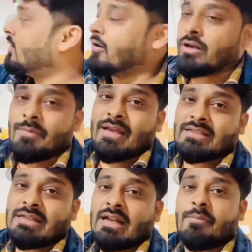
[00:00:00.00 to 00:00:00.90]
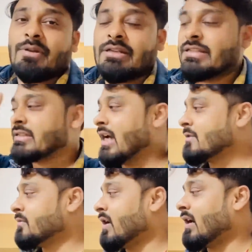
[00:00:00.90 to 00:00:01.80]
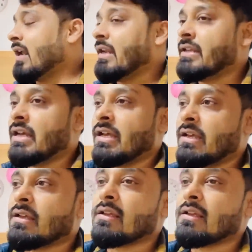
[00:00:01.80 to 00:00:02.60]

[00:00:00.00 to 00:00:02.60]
और हमें आज जाना हमने डिस्चार्ज पूरा करा लिया है